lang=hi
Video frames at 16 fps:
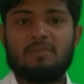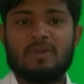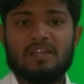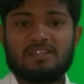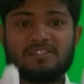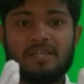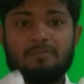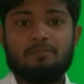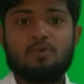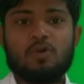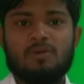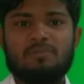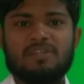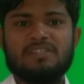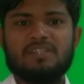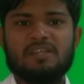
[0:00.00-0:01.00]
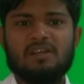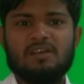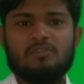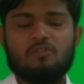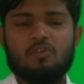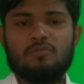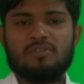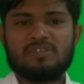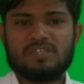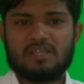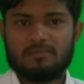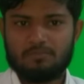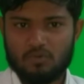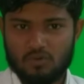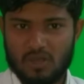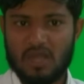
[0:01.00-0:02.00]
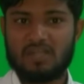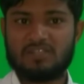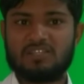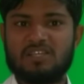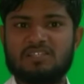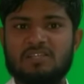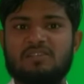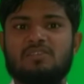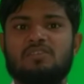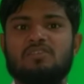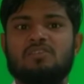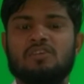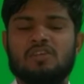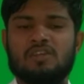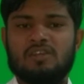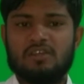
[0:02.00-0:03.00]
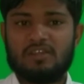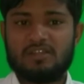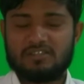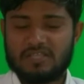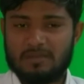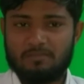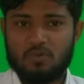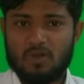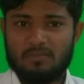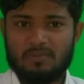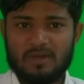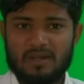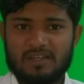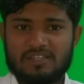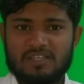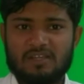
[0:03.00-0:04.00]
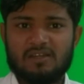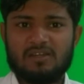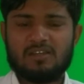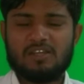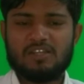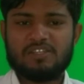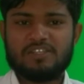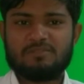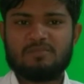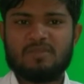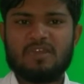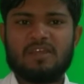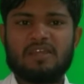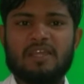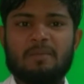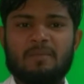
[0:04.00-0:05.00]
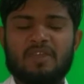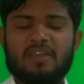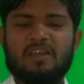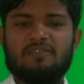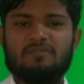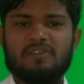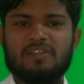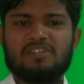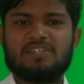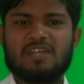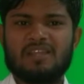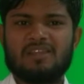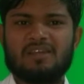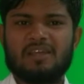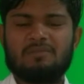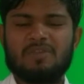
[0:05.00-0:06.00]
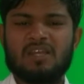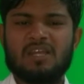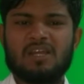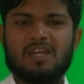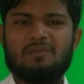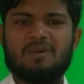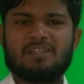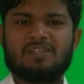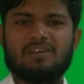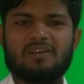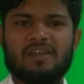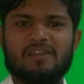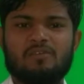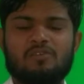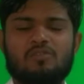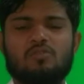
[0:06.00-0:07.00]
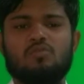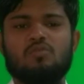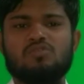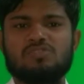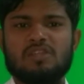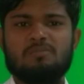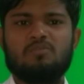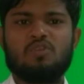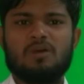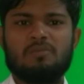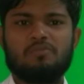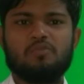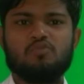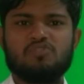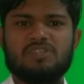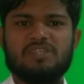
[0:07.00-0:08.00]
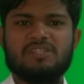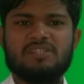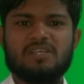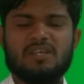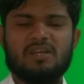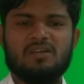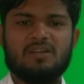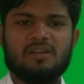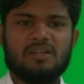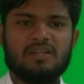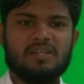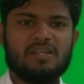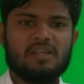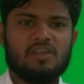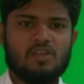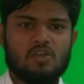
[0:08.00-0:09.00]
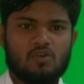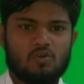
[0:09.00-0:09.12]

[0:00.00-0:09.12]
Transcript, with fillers: पहले शैम्पू आप कीजिएगा कोई भी शैम्पू अच्छा से शैम्पू आप कर लीजिएगा जिसमें केमिकल फ्री ज़्यादा केमिकल का मात्रा नहीं हो वो शैम्पू आप यूज कीजिएगा ठीक है